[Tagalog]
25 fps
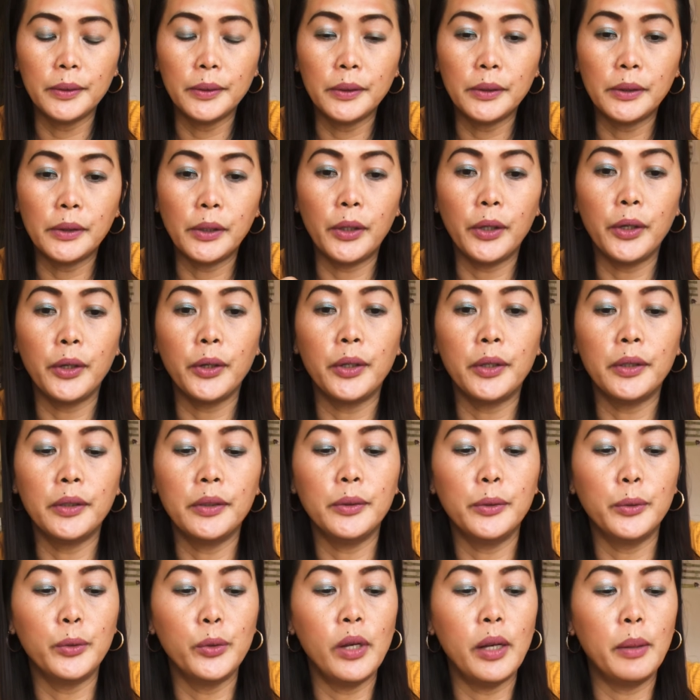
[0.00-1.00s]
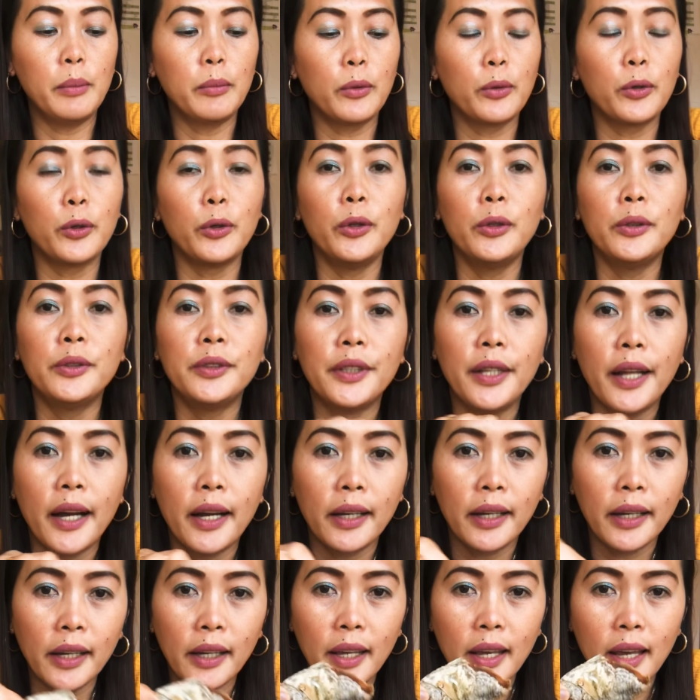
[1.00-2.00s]
So, ayun, ulam ko,
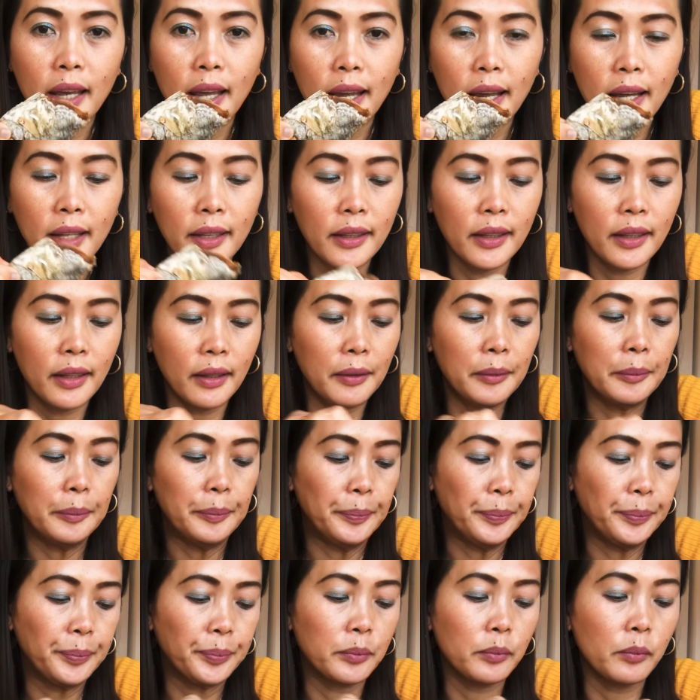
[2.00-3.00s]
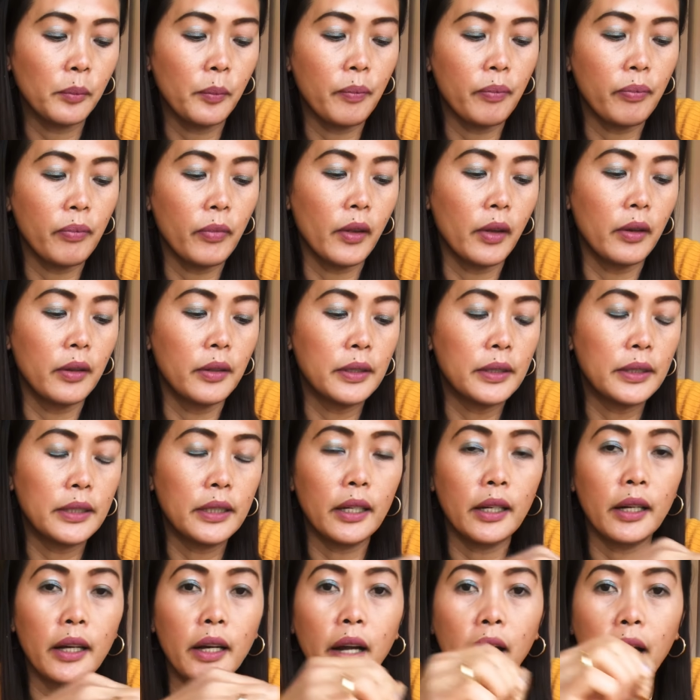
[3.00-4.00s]
danggit,
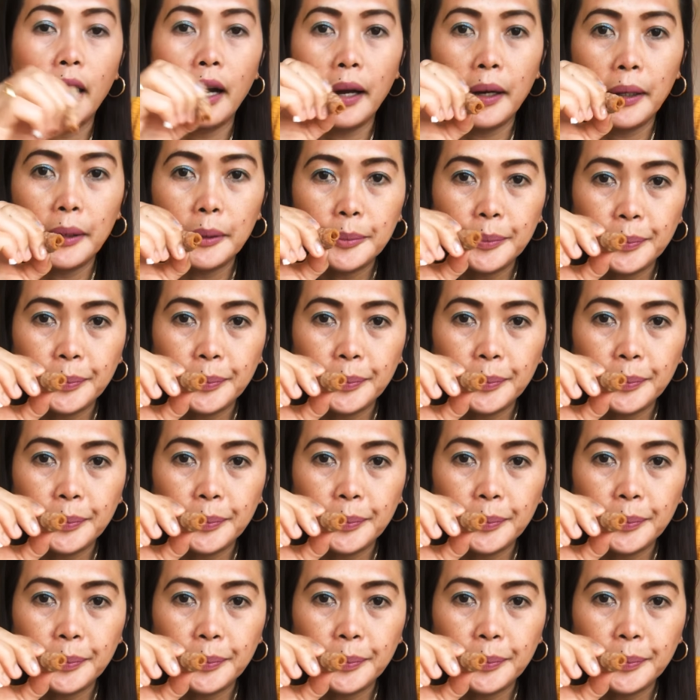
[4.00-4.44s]
saka,